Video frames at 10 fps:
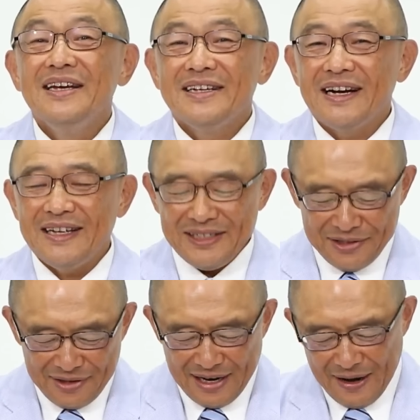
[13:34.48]
いかがで
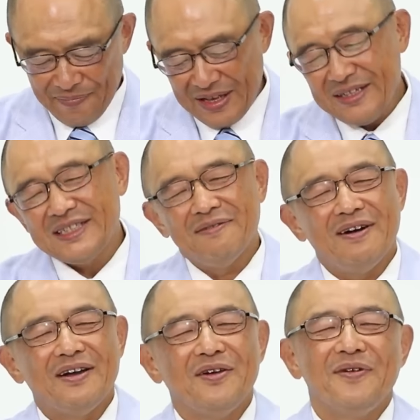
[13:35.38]
しょうかイエス
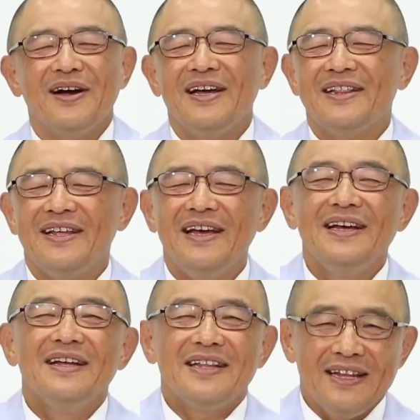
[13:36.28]
様はよみがえって
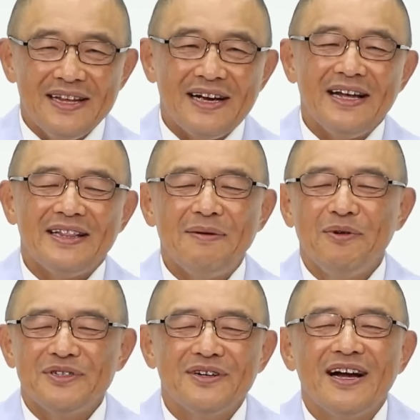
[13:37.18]
天に帰って
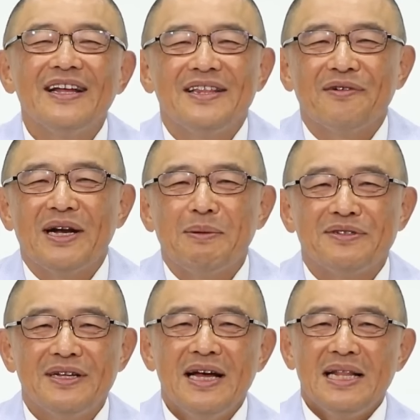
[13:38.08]
もう一度帰ってこられま
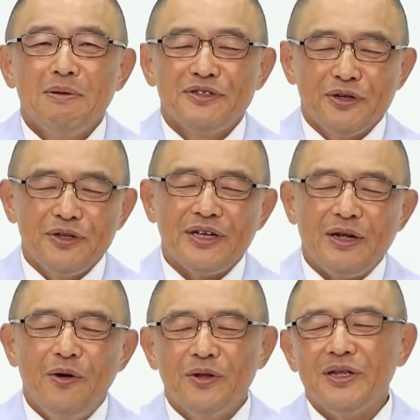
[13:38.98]
すでもその時
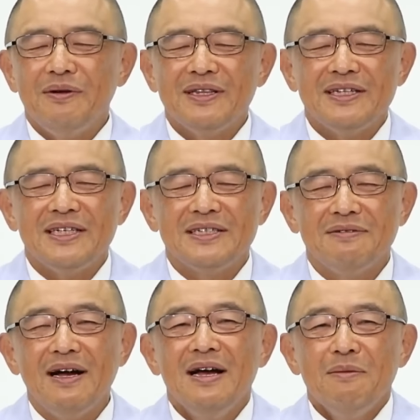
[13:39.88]
に本当に私たち
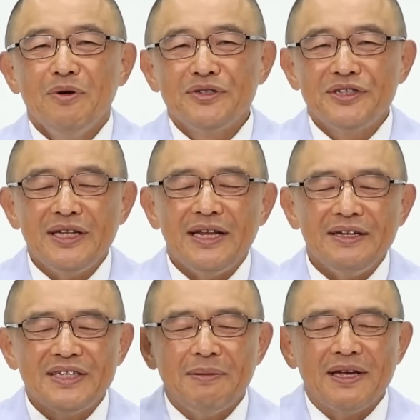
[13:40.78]
はもうすで
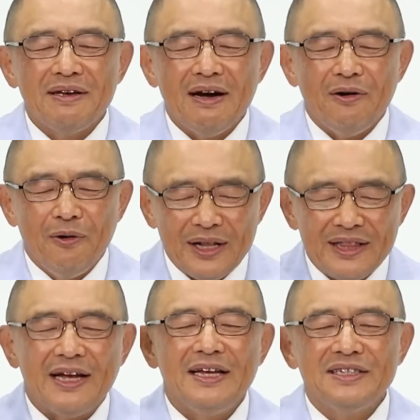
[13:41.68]
に裁きは終
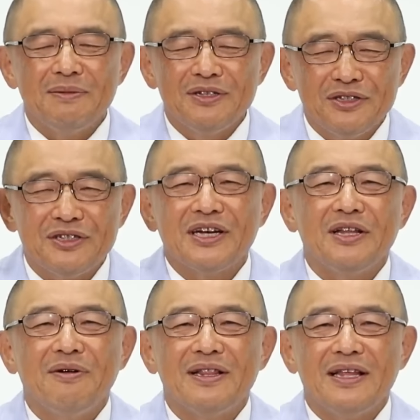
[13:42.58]
わったイエス様の十字架
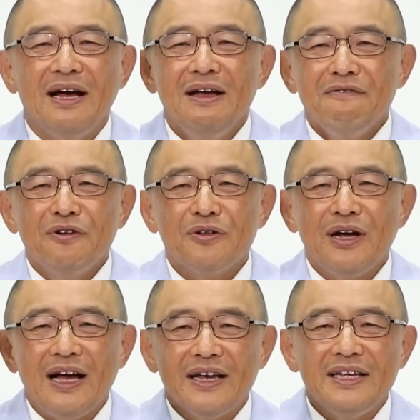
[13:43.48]
で終わったそのこ
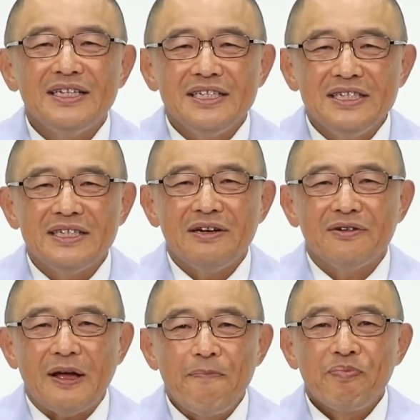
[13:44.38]
とをはっきり信じている
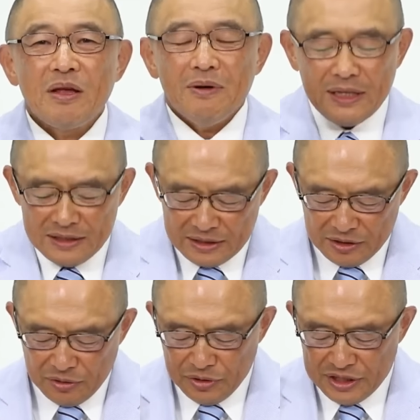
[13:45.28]
ので私た
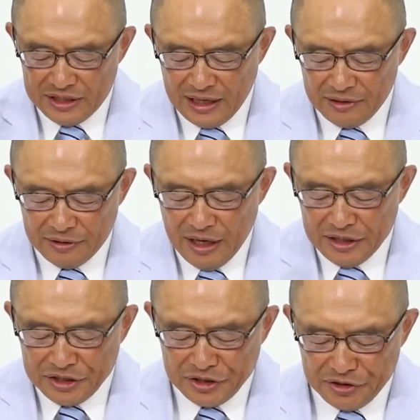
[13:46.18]
ちの内にある
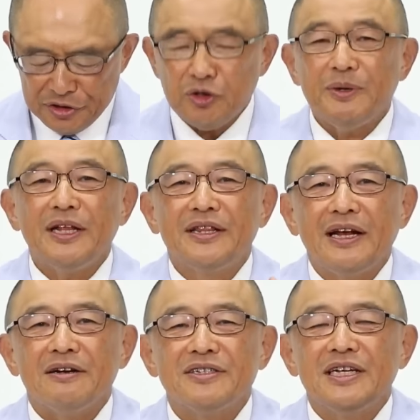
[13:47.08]
心底まで
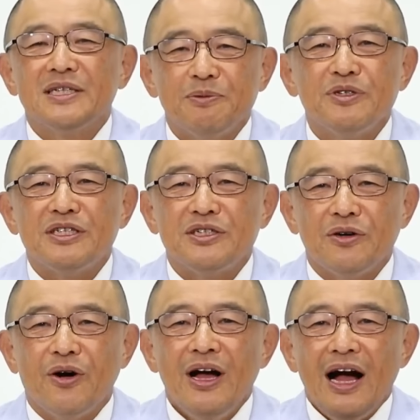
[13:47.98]
堕落した自分自
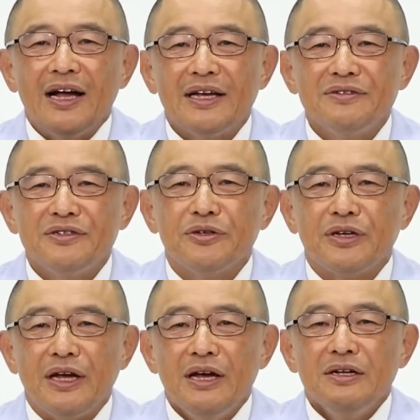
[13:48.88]
身を発見する
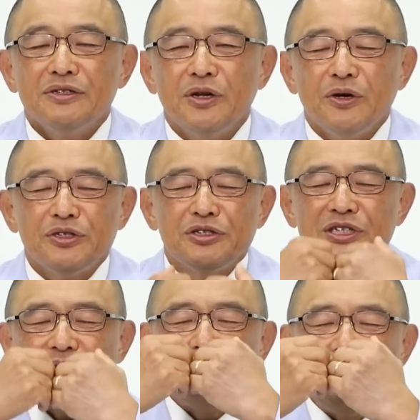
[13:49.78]
時それを十
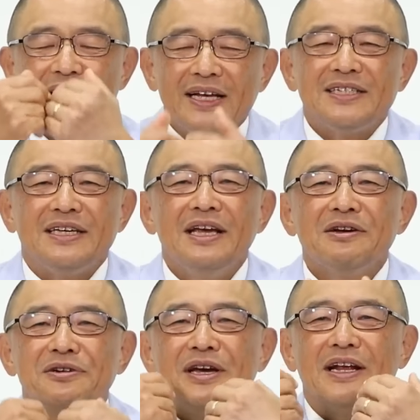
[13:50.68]
字架の前に出し
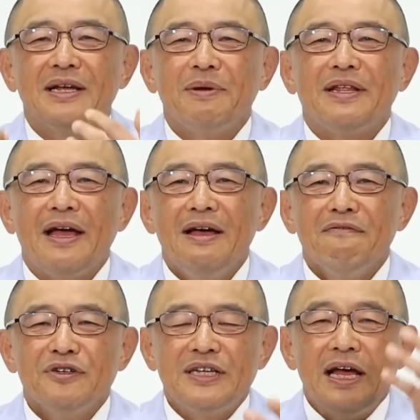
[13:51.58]
悔い改めて
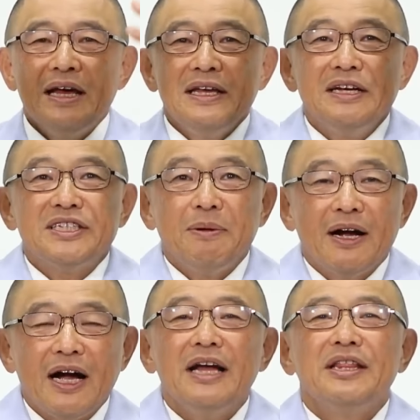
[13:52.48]
そしてイエス様が
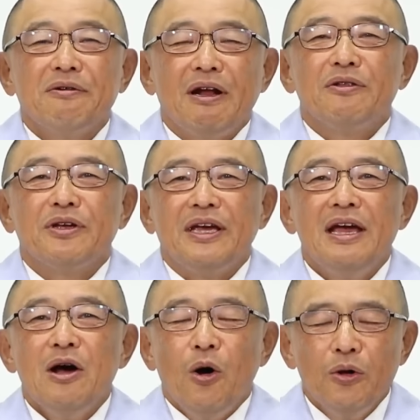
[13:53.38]
帰ってこられる時
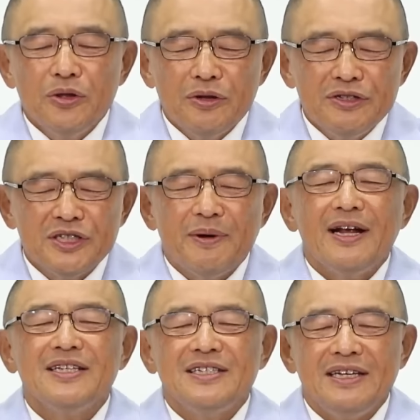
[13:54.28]
本当に素晴
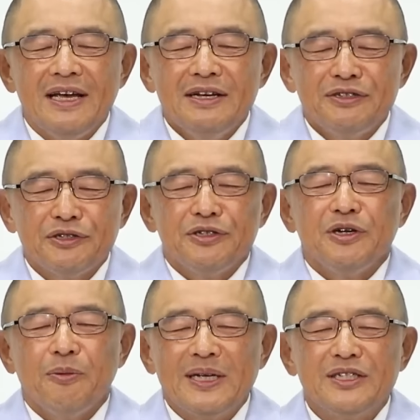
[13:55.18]
らしい救
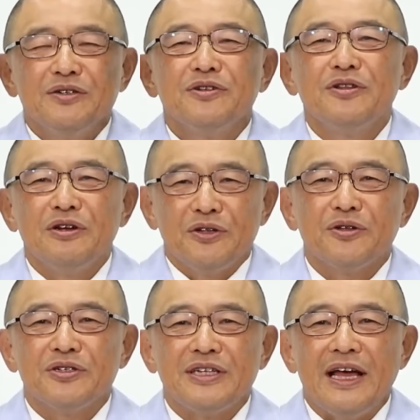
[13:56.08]
いを待ち望んでいる人
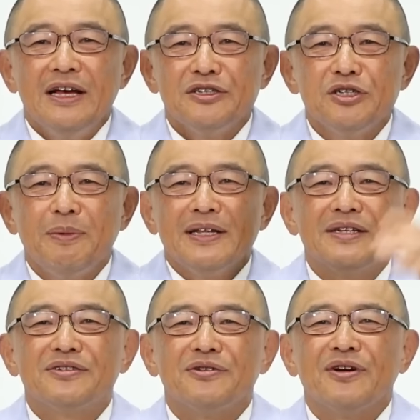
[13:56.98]
として主の前に
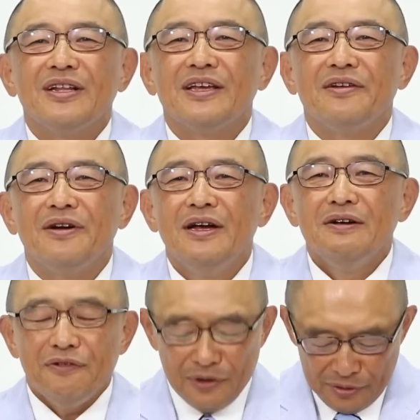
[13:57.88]
立つことができる
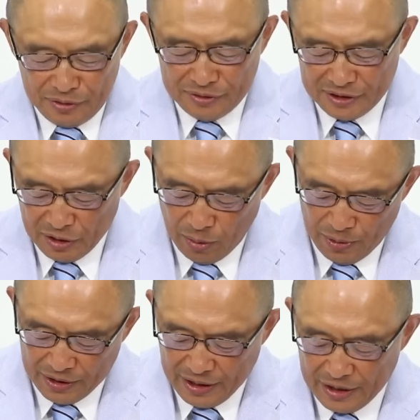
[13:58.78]
そのことをぜひ
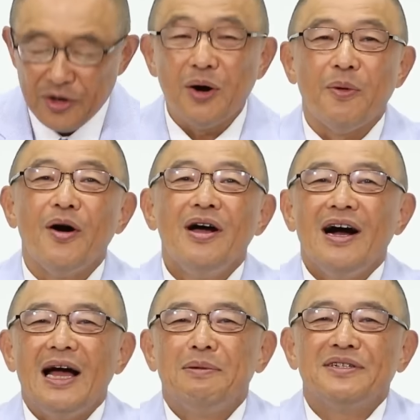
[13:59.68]
覚えて今日も
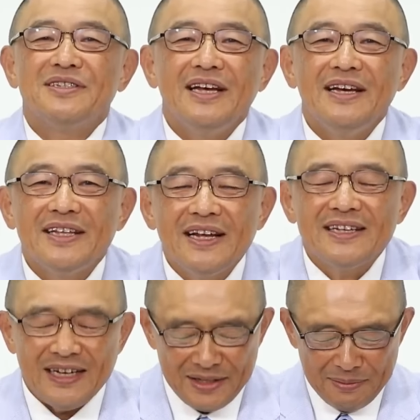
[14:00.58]
歩ませていただ
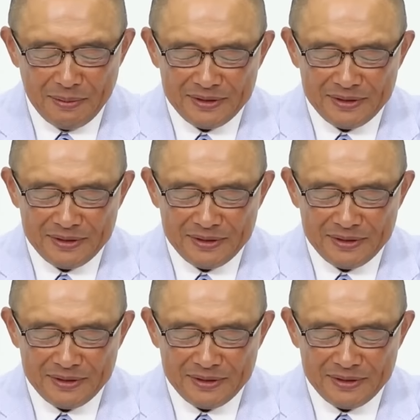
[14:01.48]
きたいと思い